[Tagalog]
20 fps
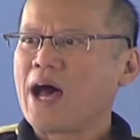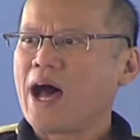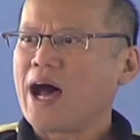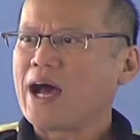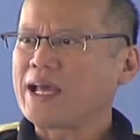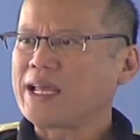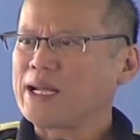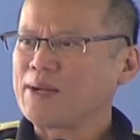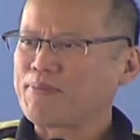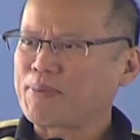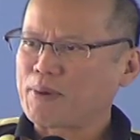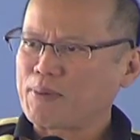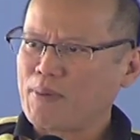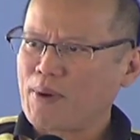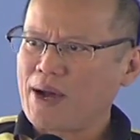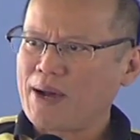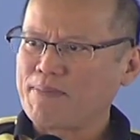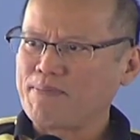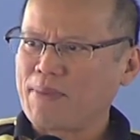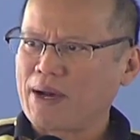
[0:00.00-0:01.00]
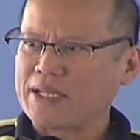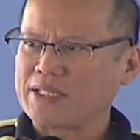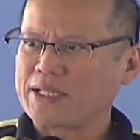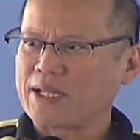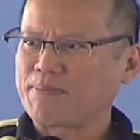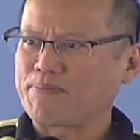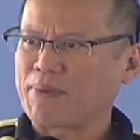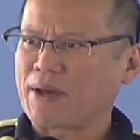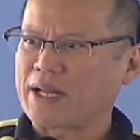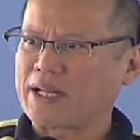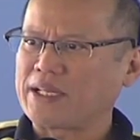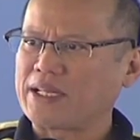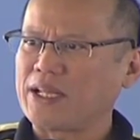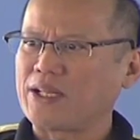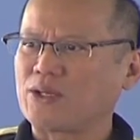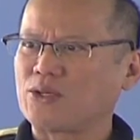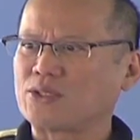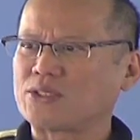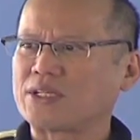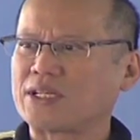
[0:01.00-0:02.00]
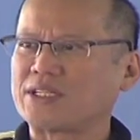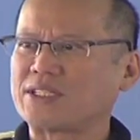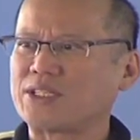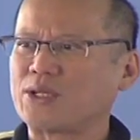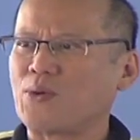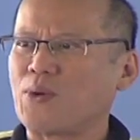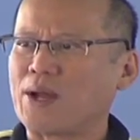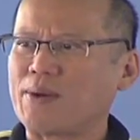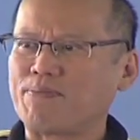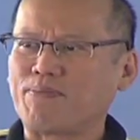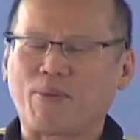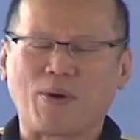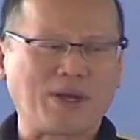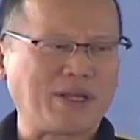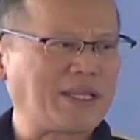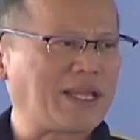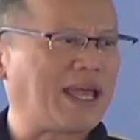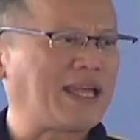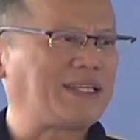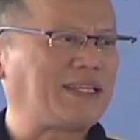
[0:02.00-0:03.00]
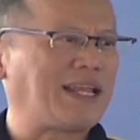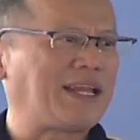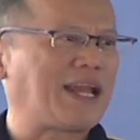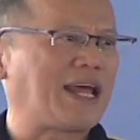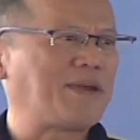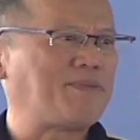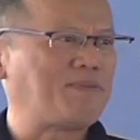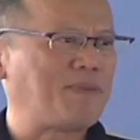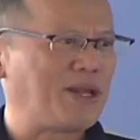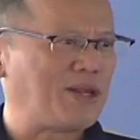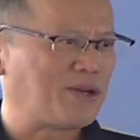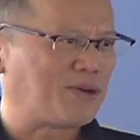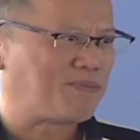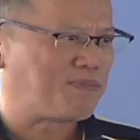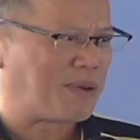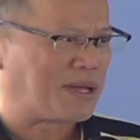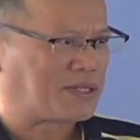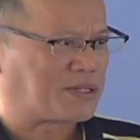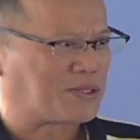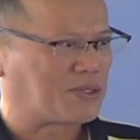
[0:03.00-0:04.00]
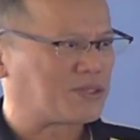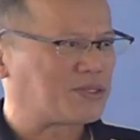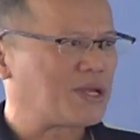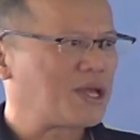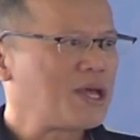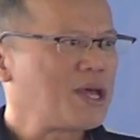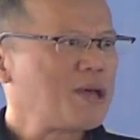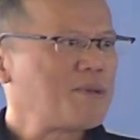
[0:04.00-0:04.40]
Ang inaprobahang budget para dito 61.89 million pesos.